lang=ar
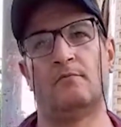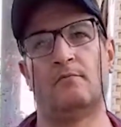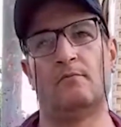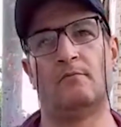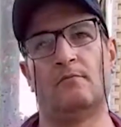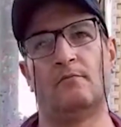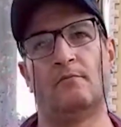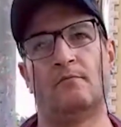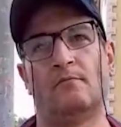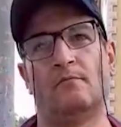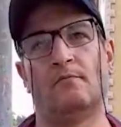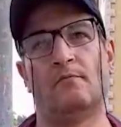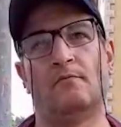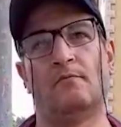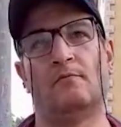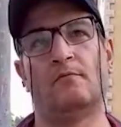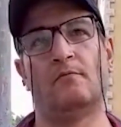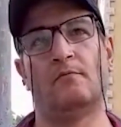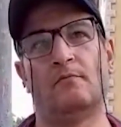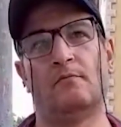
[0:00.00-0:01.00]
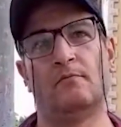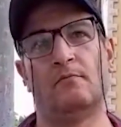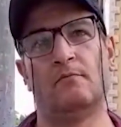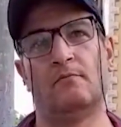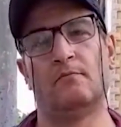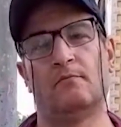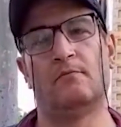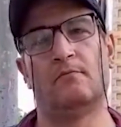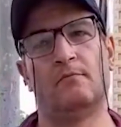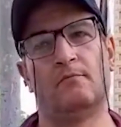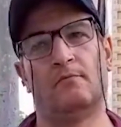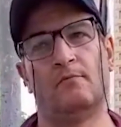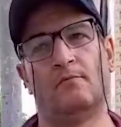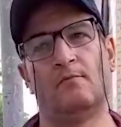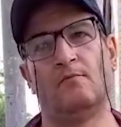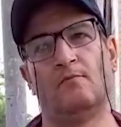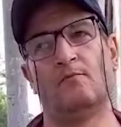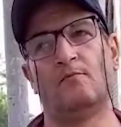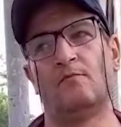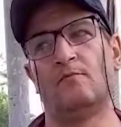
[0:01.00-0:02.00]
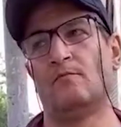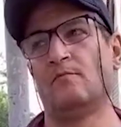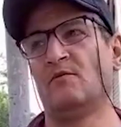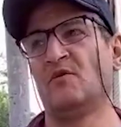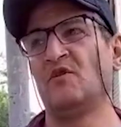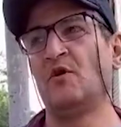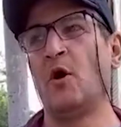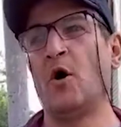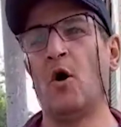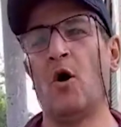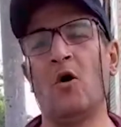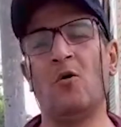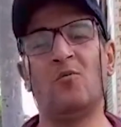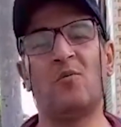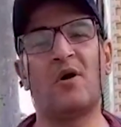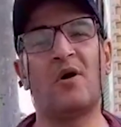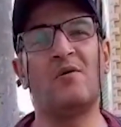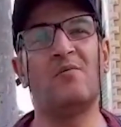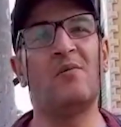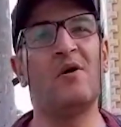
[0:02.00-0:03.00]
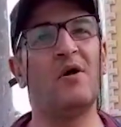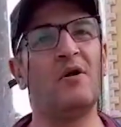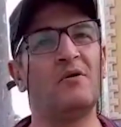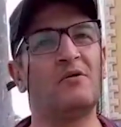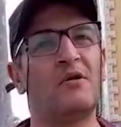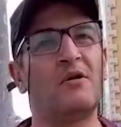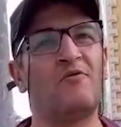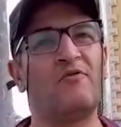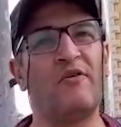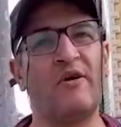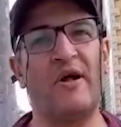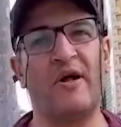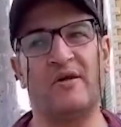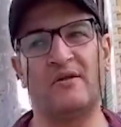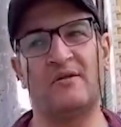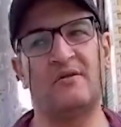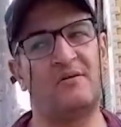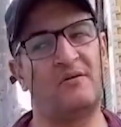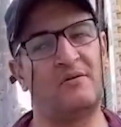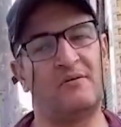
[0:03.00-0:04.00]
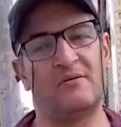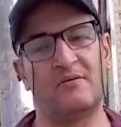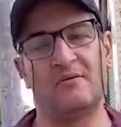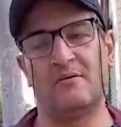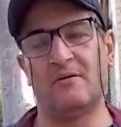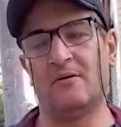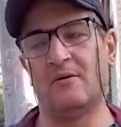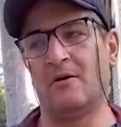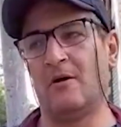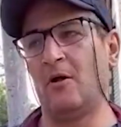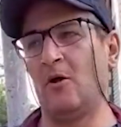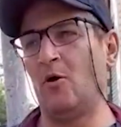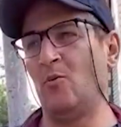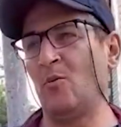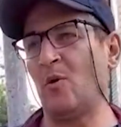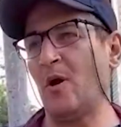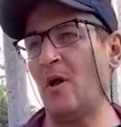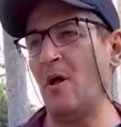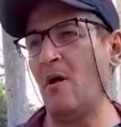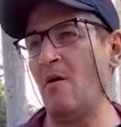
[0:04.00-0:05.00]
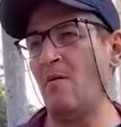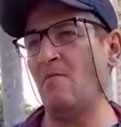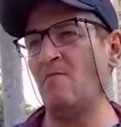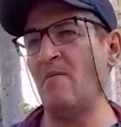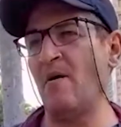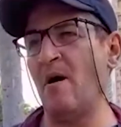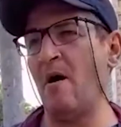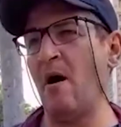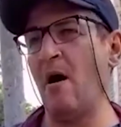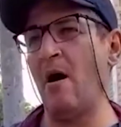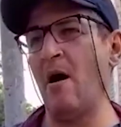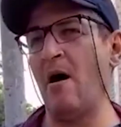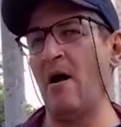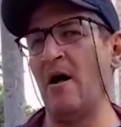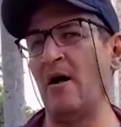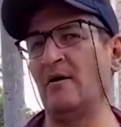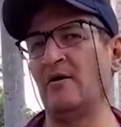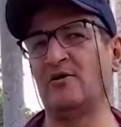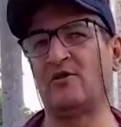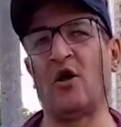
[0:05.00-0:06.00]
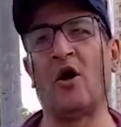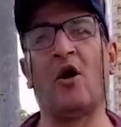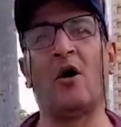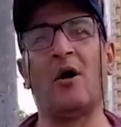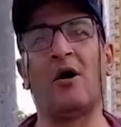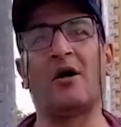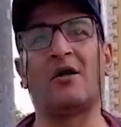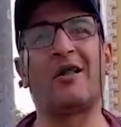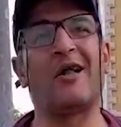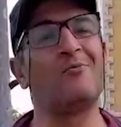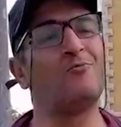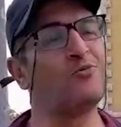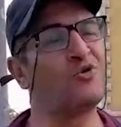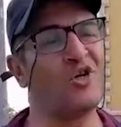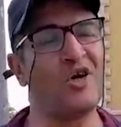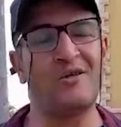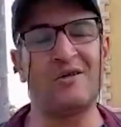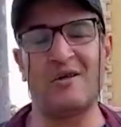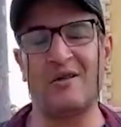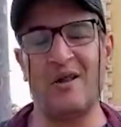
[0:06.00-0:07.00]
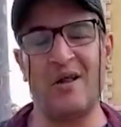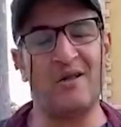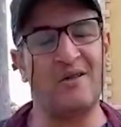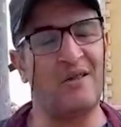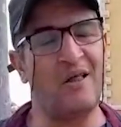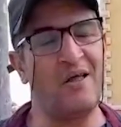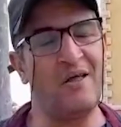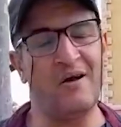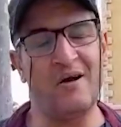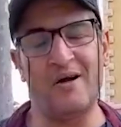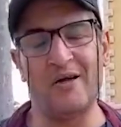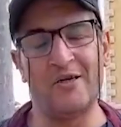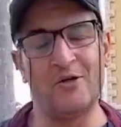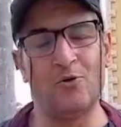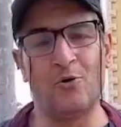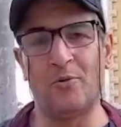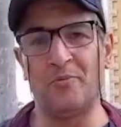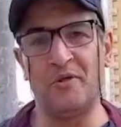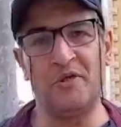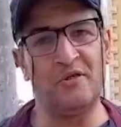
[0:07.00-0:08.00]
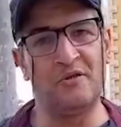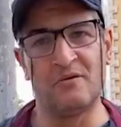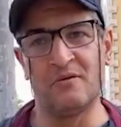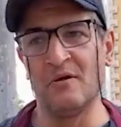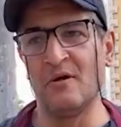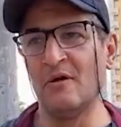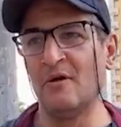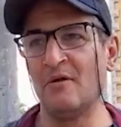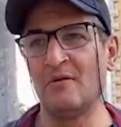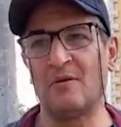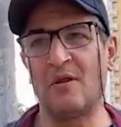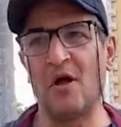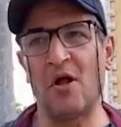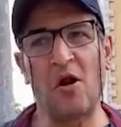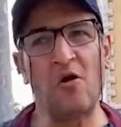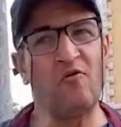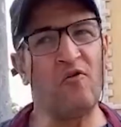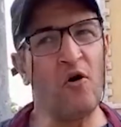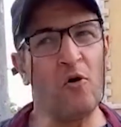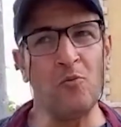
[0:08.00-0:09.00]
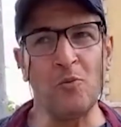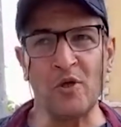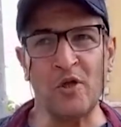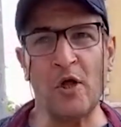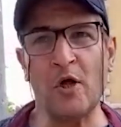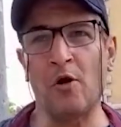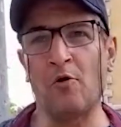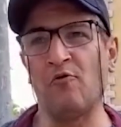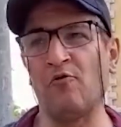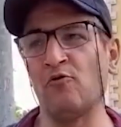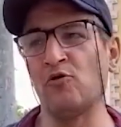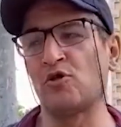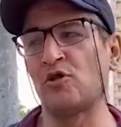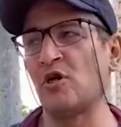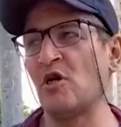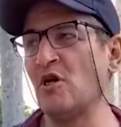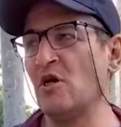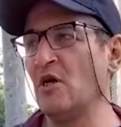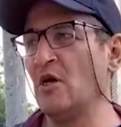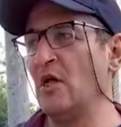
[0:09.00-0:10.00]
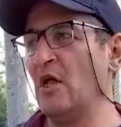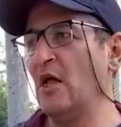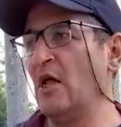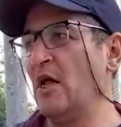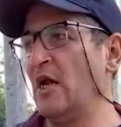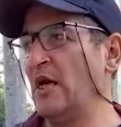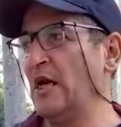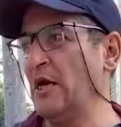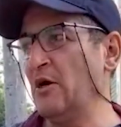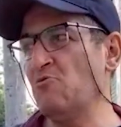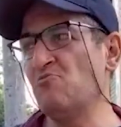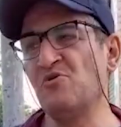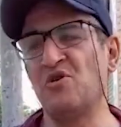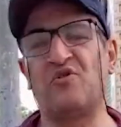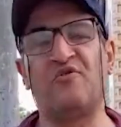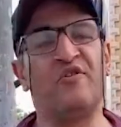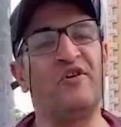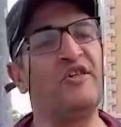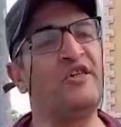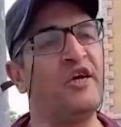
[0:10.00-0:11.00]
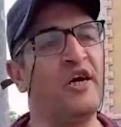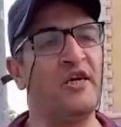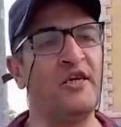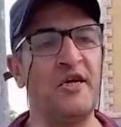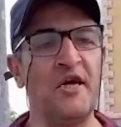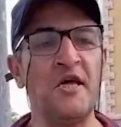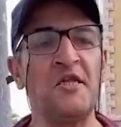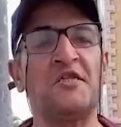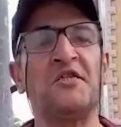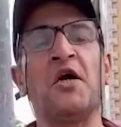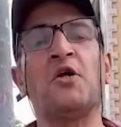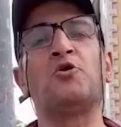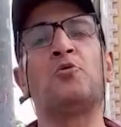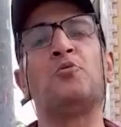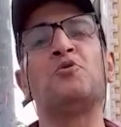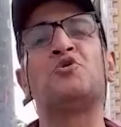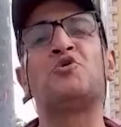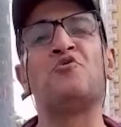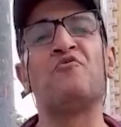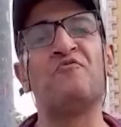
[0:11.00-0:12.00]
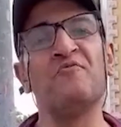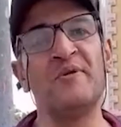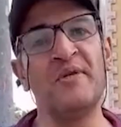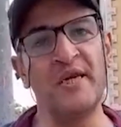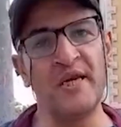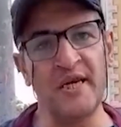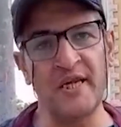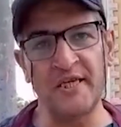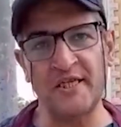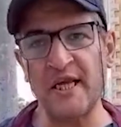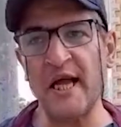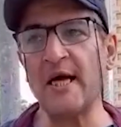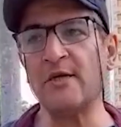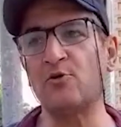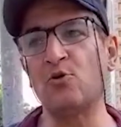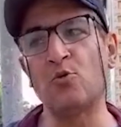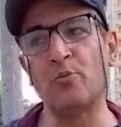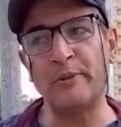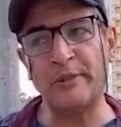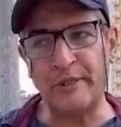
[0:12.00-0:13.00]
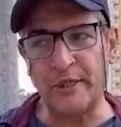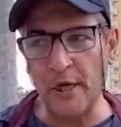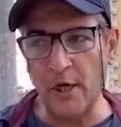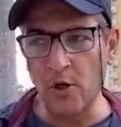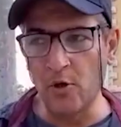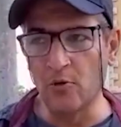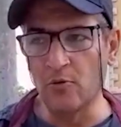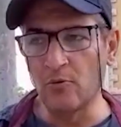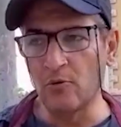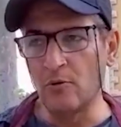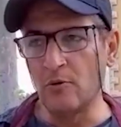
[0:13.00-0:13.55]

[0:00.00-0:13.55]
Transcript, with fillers: دليل ان الست دي كانت محبوبه بين آه، عمرها ما غلطت في حد عمرها ما اتاخرت عن مساعده حد ايا كان هو مين تعرفه او ما تعرفوش لو مش في ايديها ان هي تساعده بتشوف مين اللي يساعده وبتدله